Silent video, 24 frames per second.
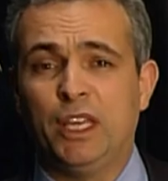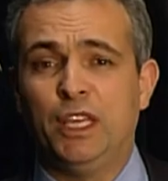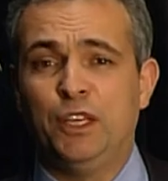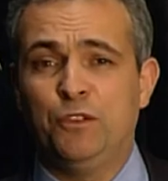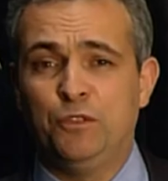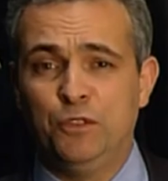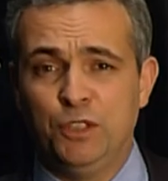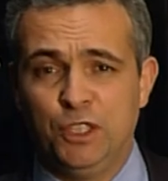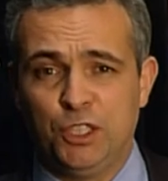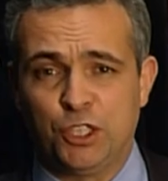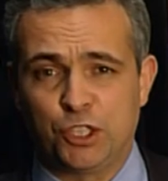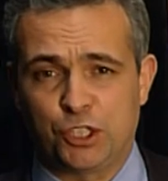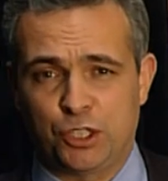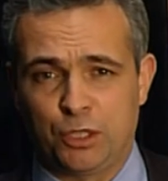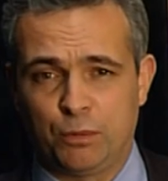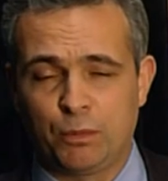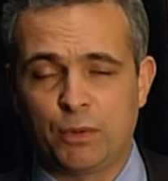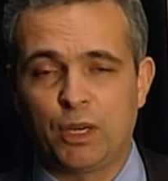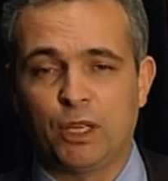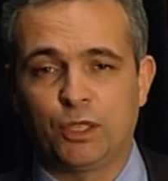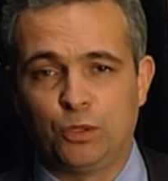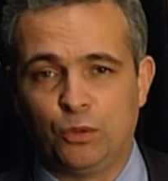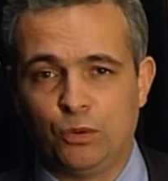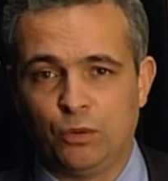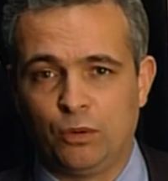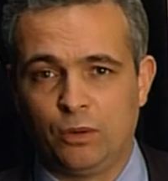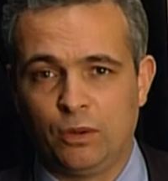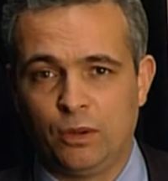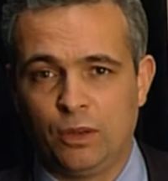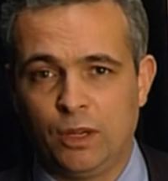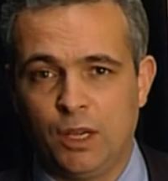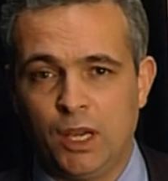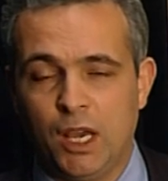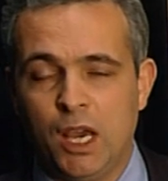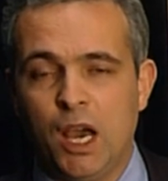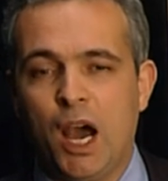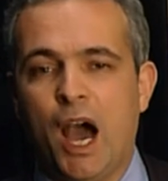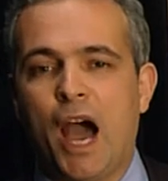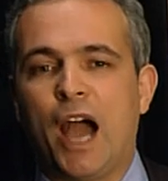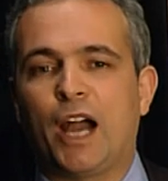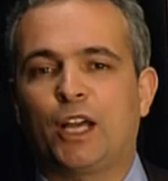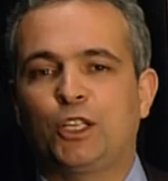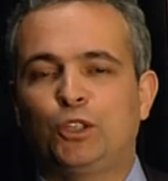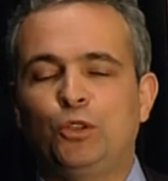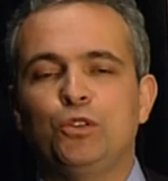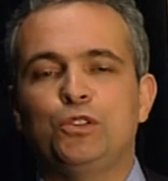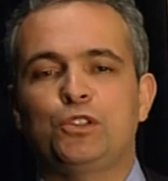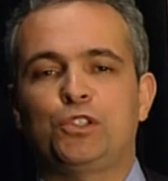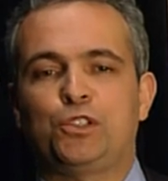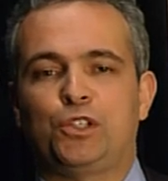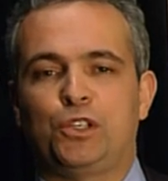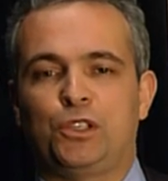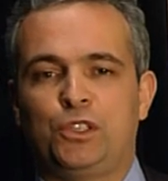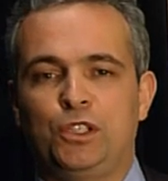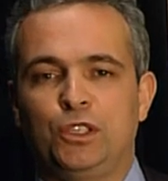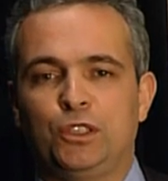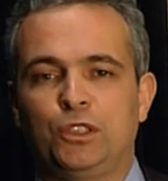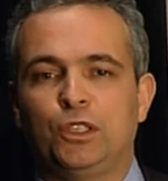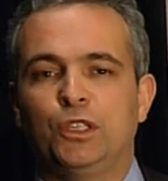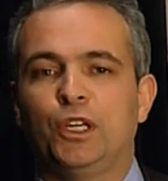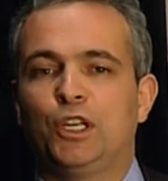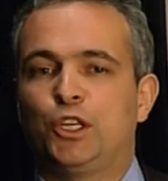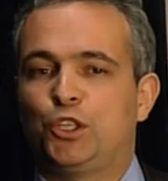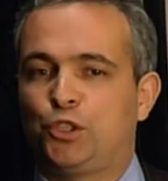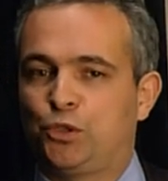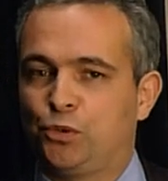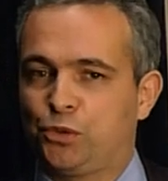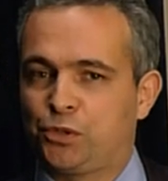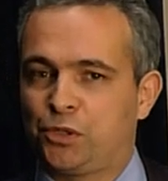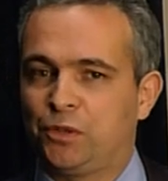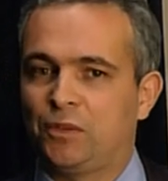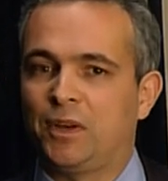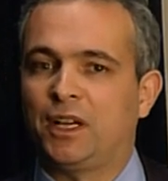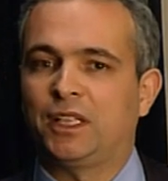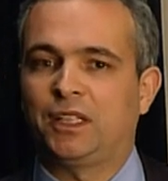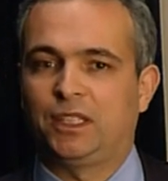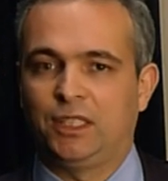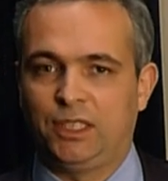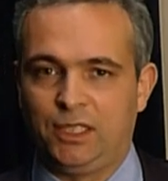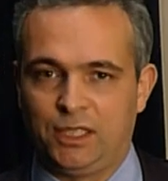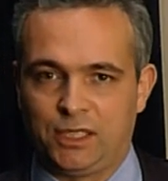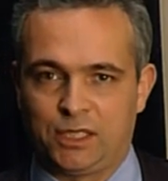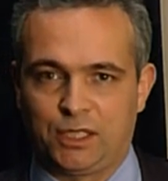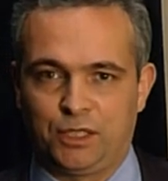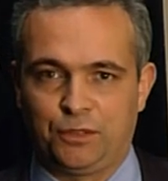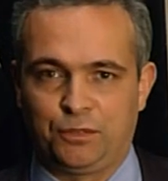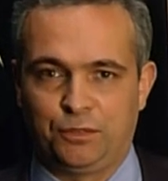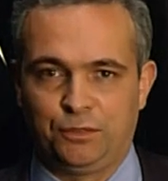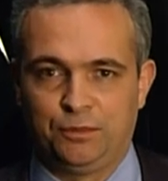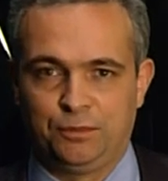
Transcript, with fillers: и в нынешнем году. А кто защитит чувства атеистов?